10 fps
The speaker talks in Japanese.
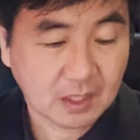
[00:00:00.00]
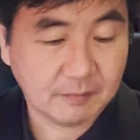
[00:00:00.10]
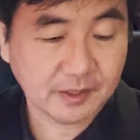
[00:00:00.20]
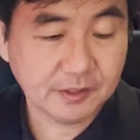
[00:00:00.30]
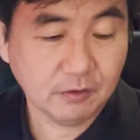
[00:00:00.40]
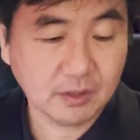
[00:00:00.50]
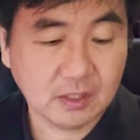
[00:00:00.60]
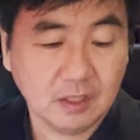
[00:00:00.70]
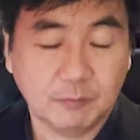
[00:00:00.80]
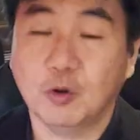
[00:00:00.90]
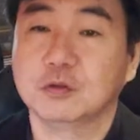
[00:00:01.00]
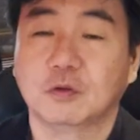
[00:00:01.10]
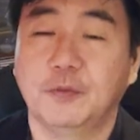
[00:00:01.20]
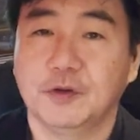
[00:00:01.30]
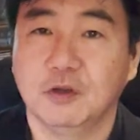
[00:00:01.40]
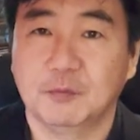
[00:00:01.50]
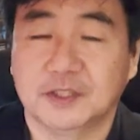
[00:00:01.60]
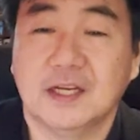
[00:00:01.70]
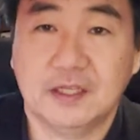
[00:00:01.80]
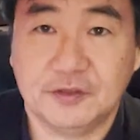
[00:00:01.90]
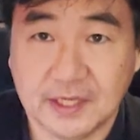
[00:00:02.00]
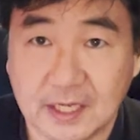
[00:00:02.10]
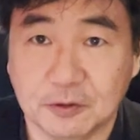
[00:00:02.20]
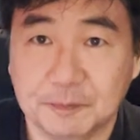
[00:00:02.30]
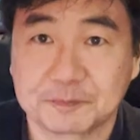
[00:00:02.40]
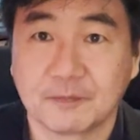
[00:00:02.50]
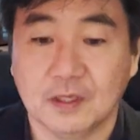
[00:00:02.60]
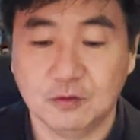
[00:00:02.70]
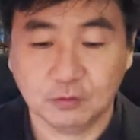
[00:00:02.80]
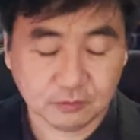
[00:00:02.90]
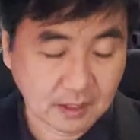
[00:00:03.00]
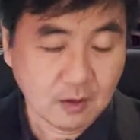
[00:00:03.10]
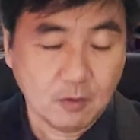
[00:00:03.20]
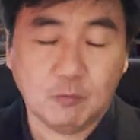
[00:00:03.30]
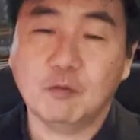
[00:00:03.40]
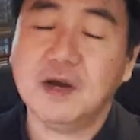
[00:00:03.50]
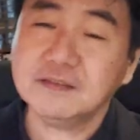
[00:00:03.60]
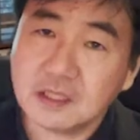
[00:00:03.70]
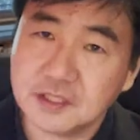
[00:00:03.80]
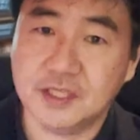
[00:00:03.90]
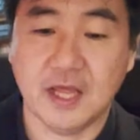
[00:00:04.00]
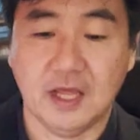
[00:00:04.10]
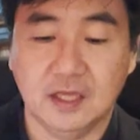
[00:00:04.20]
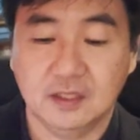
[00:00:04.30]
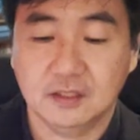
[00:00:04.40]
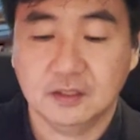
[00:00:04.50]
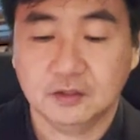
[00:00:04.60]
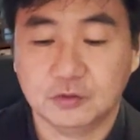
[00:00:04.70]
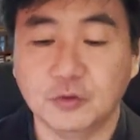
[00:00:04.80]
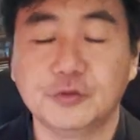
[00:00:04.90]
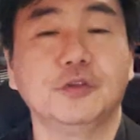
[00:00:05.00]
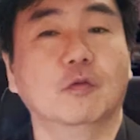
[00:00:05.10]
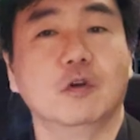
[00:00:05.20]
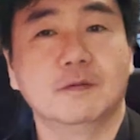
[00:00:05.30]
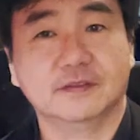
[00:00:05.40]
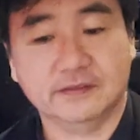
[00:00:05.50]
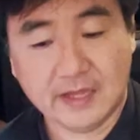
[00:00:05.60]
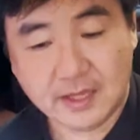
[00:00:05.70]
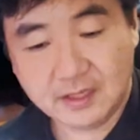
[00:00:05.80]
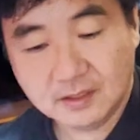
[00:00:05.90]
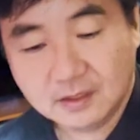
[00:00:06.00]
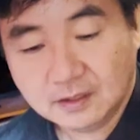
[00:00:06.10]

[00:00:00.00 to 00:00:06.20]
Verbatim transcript: 幅広いポートフォリオを持たないといけないということでもうまさにねそういうふうに思いますね。